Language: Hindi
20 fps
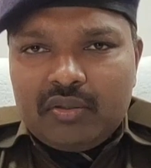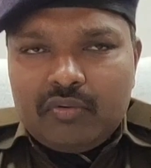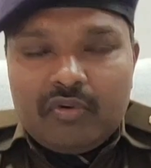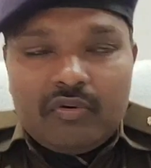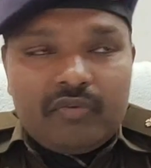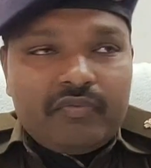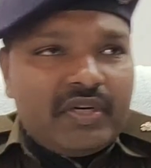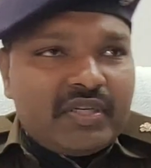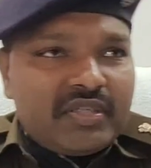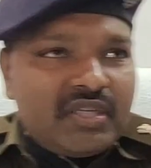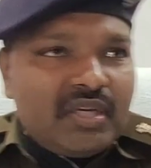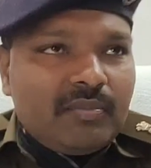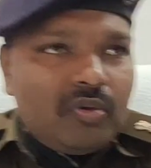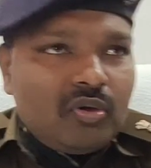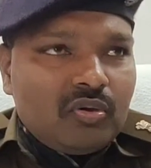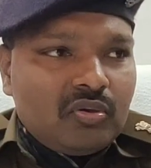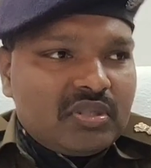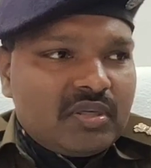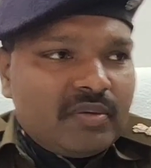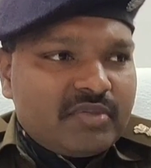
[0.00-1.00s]
की वो फिर से
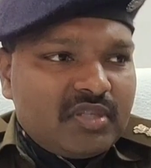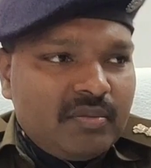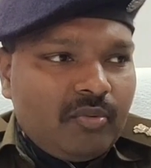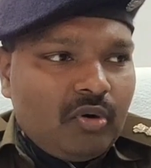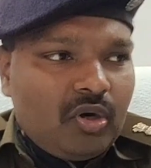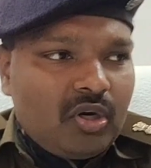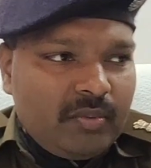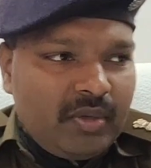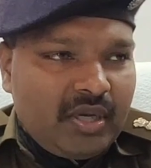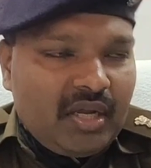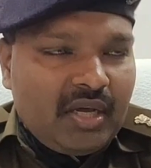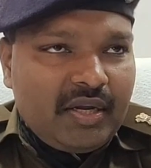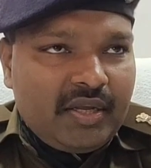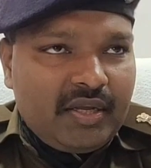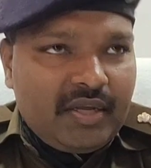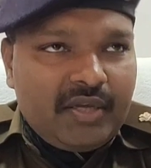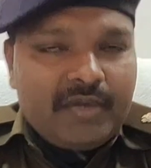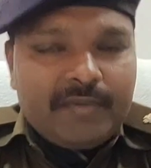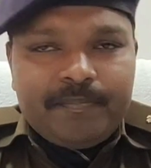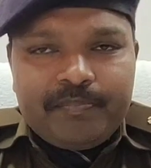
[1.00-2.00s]
हम लोग उन सबसे बॉन्ड भरा
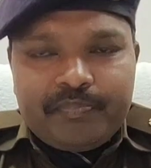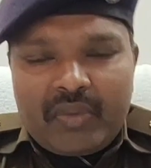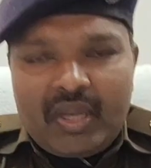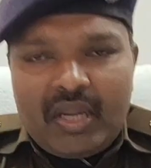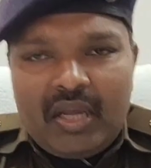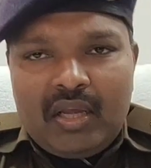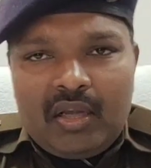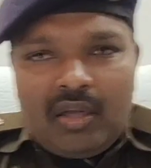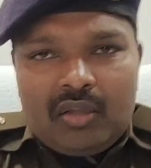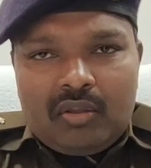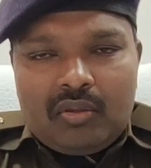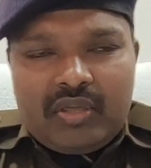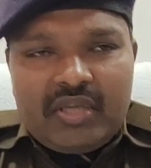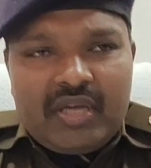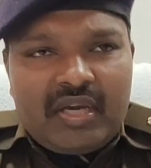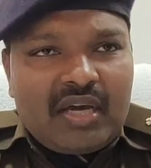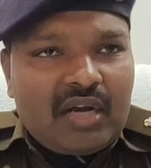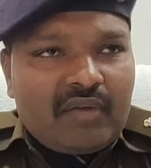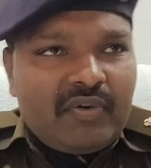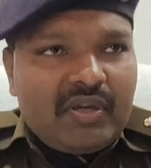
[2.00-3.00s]
रहे हैं
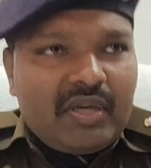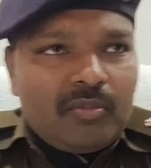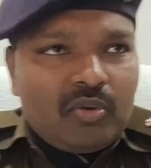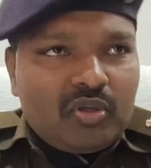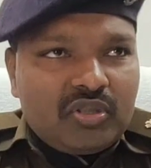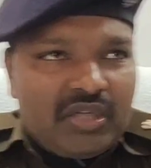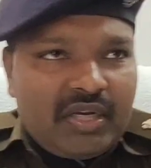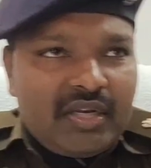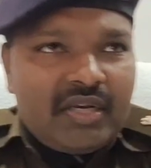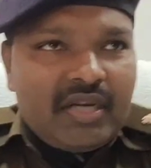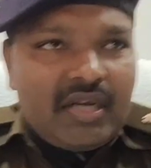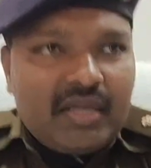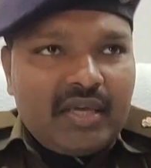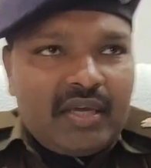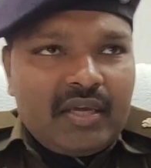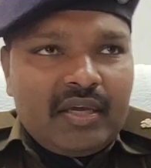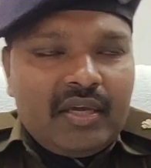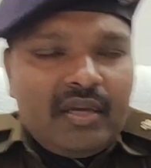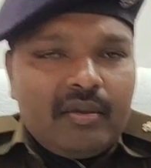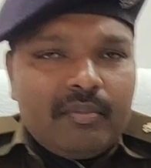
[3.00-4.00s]
तो ये कार्रवाई हम लोग जारी
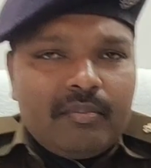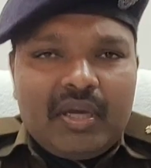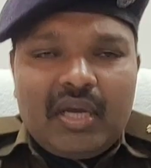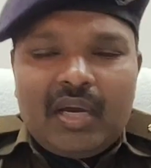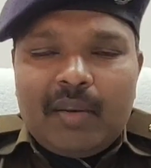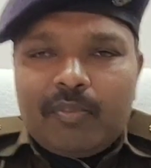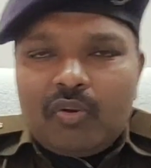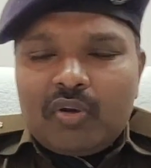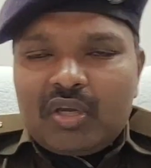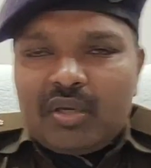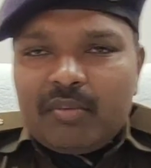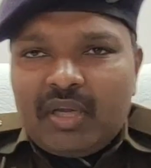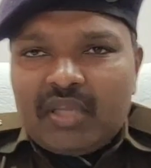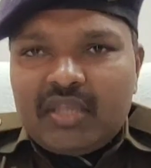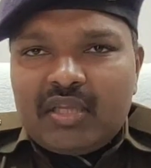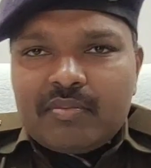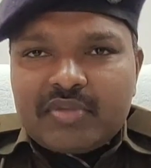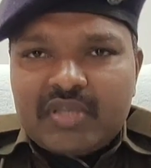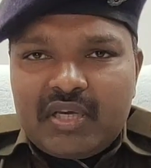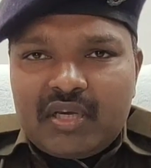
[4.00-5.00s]
रखेंगे मैं आप लोग के
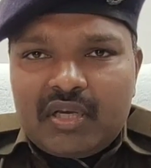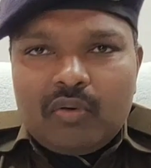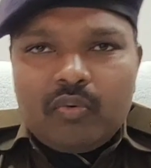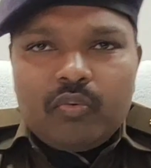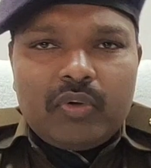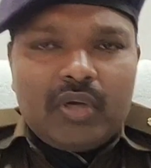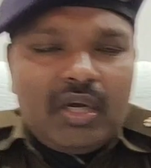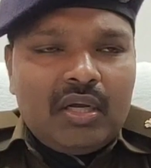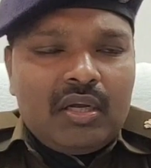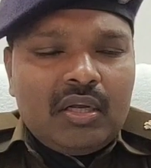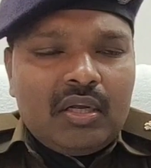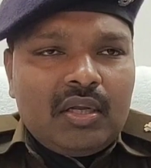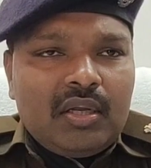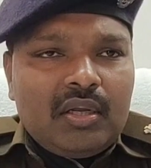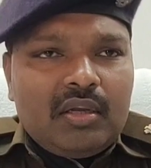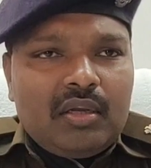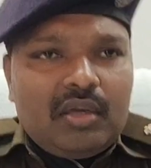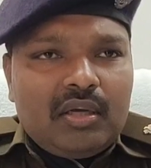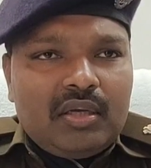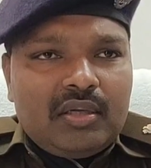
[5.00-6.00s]
माध्यम से ये कहूँगा
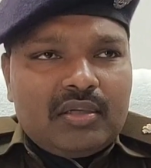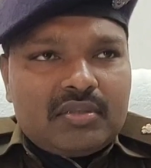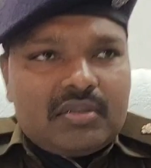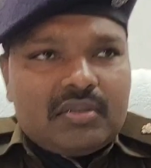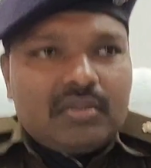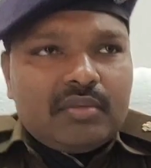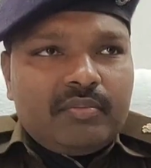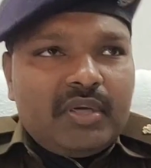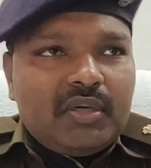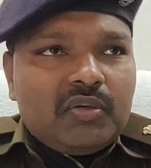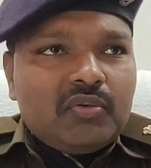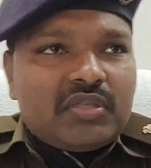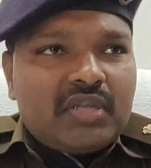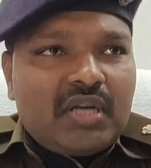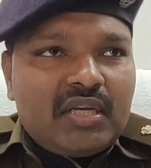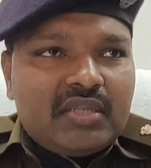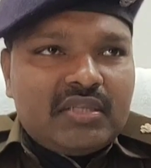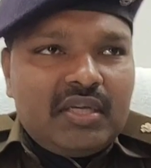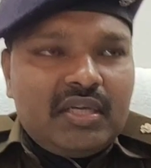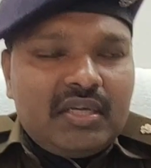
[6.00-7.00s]
इस
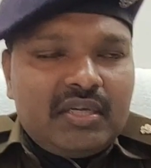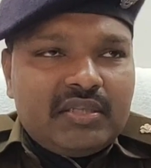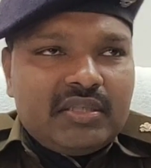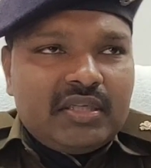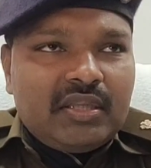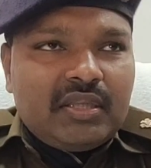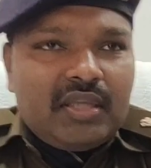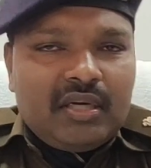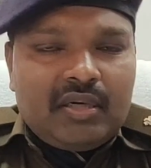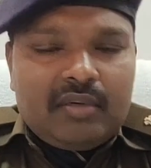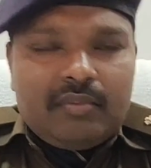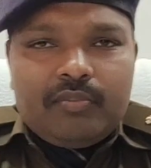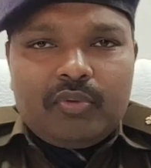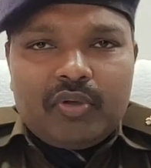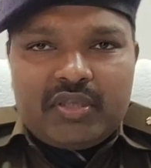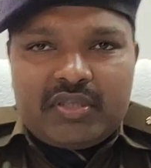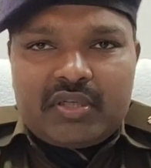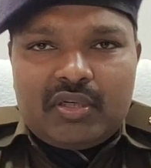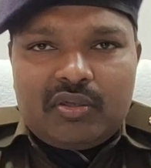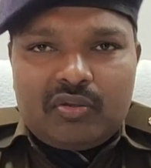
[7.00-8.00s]
बेगूसराय ज़िले की जनता
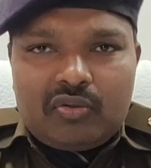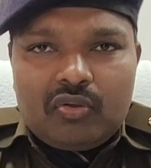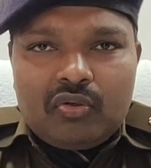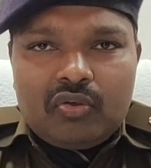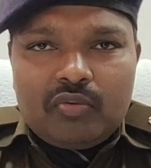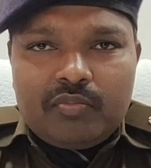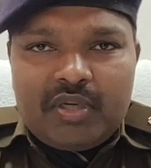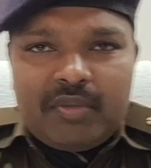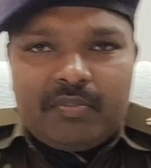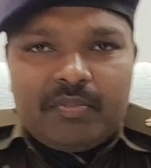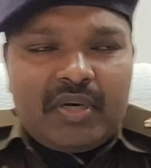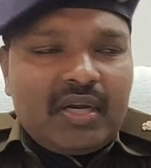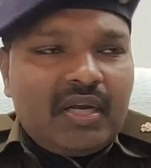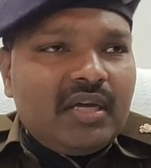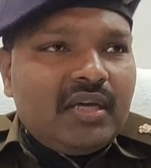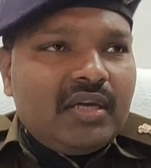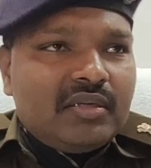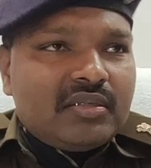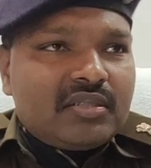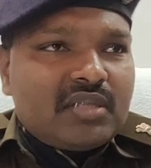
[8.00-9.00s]
पुलिस कंट्रोल रूम
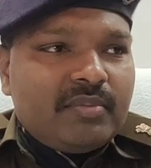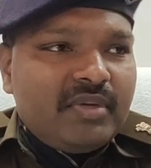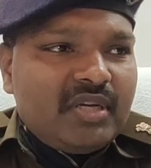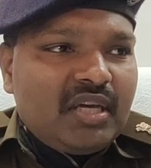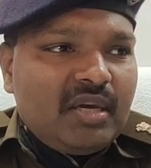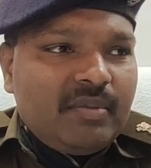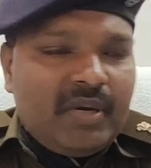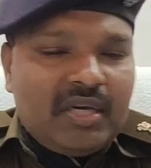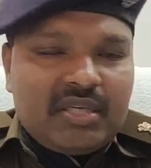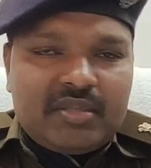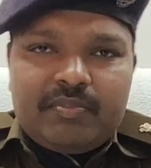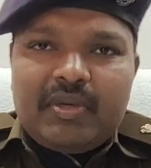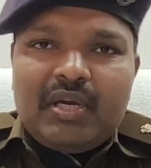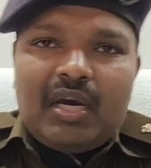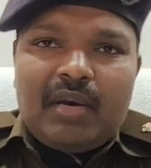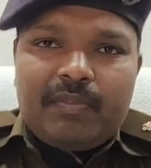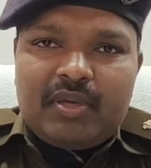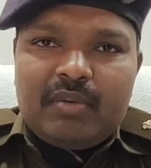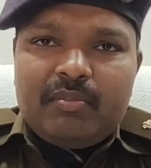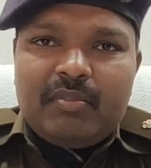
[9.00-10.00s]
नंबर है सभी के पास
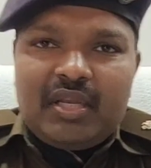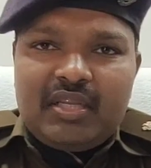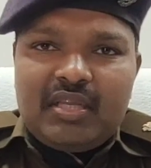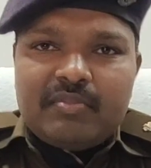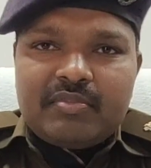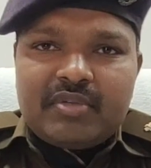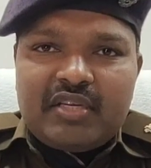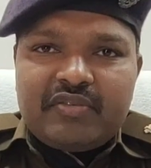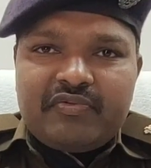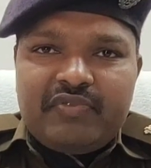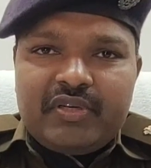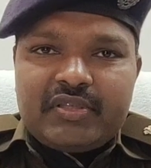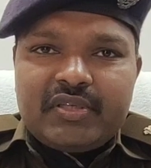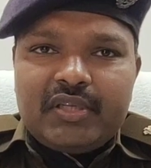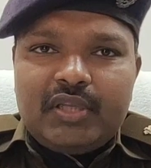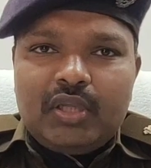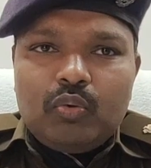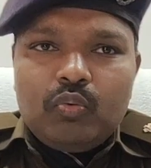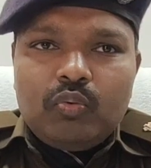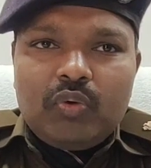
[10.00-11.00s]
मैं आपके माध्यम से आज
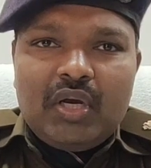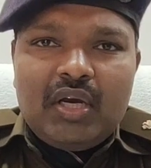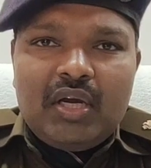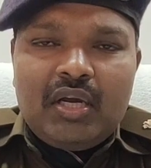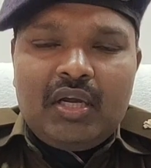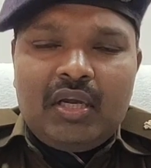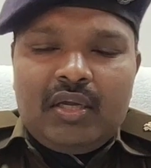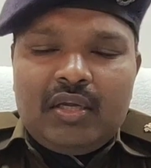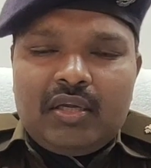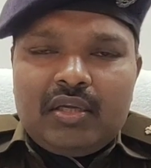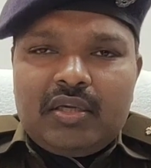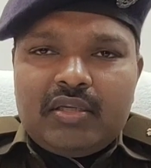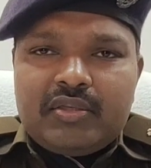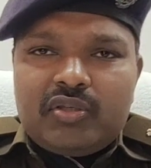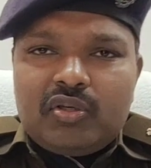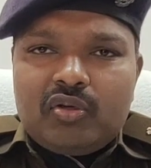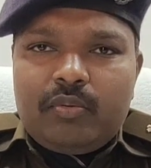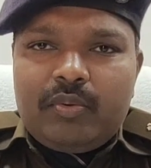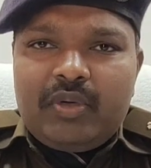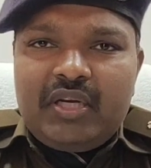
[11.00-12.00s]
फिर से दे दूंगा
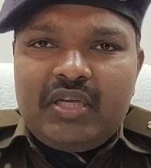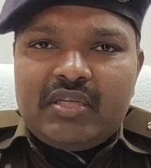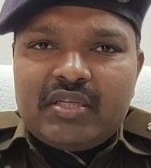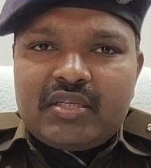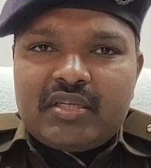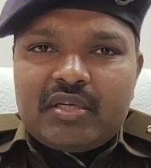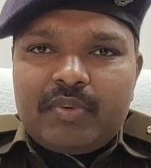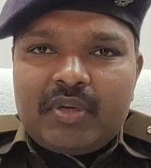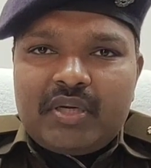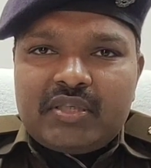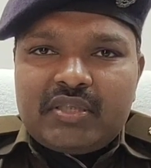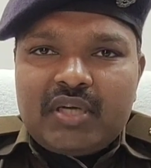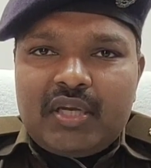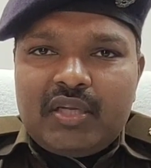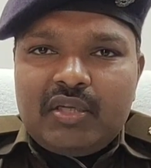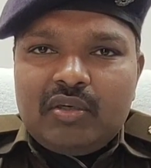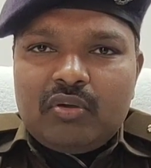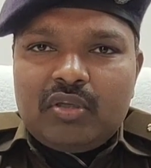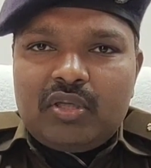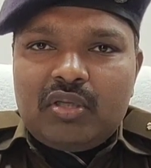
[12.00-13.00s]
किसी को भी डीजे से
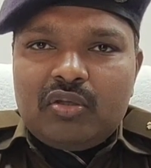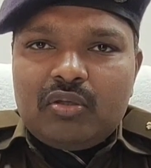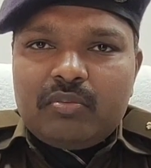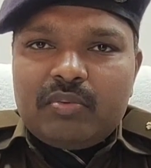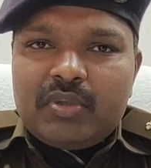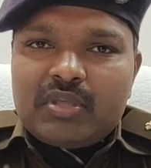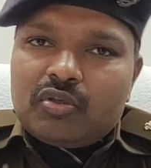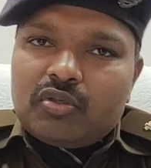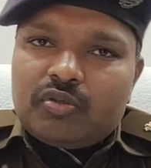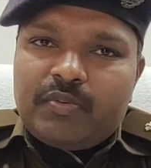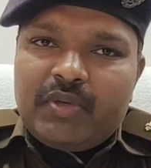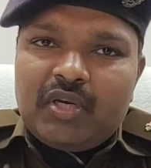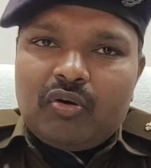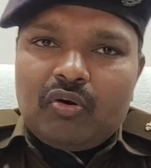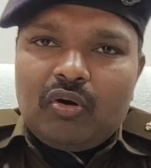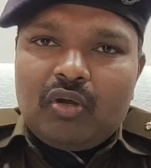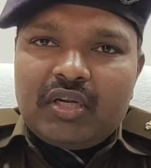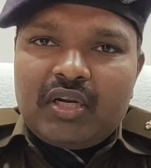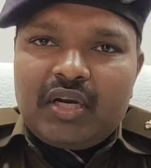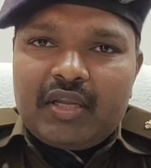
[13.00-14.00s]
परेशानी होती है तो बस उस
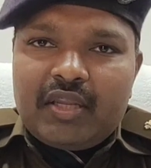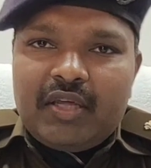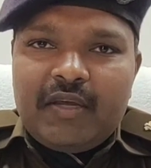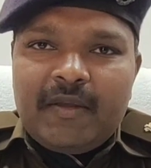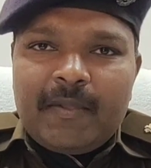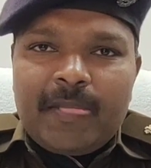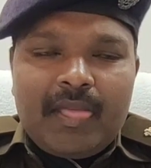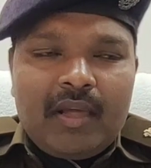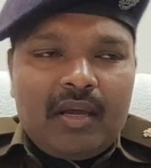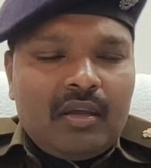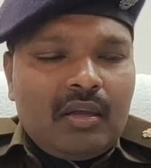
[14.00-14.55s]
पर कॉल कर दें